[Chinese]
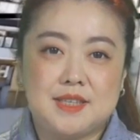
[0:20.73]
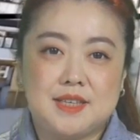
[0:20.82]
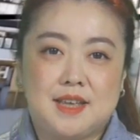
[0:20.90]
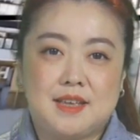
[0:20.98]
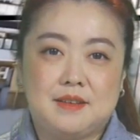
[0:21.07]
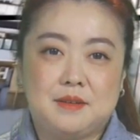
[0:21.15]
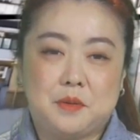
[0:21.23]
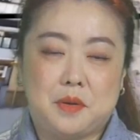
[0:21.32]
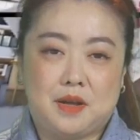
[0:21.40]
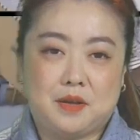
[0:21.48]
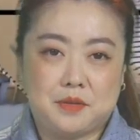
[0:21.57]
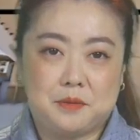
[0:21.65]
天的乐活
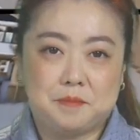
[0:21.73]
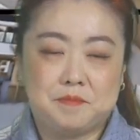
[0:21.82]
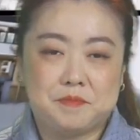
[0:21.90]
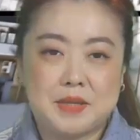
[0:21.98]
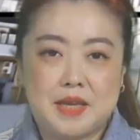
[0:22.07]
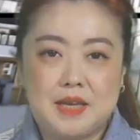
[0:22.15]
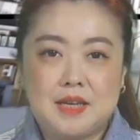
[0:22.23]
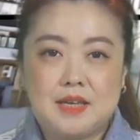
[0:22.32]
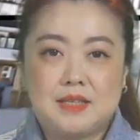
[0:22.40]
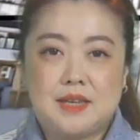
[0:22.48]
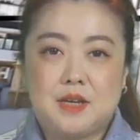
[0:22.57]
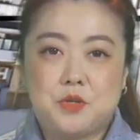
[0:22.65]
好丢。
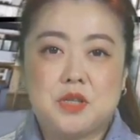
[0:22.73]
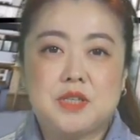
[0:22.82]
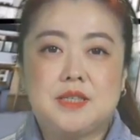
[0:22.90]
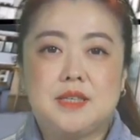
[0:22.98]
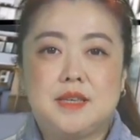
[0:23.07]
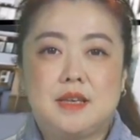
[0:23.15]
在双节期间